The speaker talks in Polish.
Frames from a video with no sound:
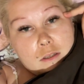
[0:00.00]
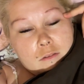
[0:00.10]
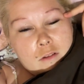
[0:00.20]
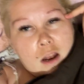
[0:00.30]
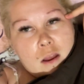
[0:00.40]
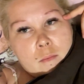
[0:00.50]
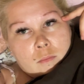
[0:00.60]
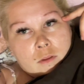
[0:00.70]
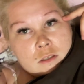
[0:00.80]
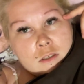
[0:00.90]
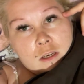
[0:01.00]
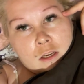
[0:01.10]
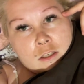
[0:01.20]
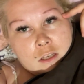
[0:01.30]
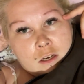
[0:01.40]
No ale mam
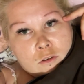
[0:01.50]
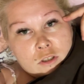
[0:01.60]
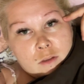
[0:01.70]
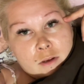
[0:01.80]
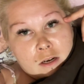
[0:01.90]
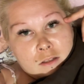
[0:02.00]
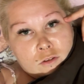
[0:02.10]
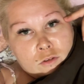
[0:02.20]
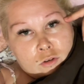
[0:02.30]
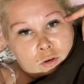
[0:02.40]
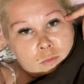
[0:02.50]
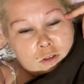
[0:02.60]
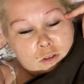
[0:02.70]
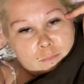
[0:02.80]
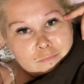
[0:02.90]
nadzieję, że jakoś damy radę to
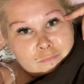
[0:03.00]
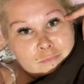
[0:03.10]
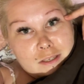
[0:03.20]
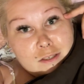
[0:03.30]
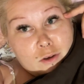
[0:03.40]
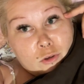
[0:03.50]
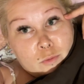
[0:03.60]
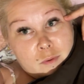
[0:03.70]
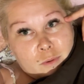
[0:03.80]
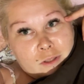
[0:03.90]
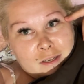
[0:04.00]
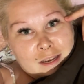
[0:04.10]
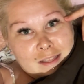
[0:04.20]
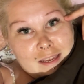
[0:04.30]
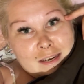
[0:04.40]
zrobić. Więc chodźmy po ten
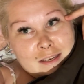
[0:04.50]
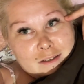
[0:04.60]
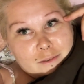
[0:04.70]
catering.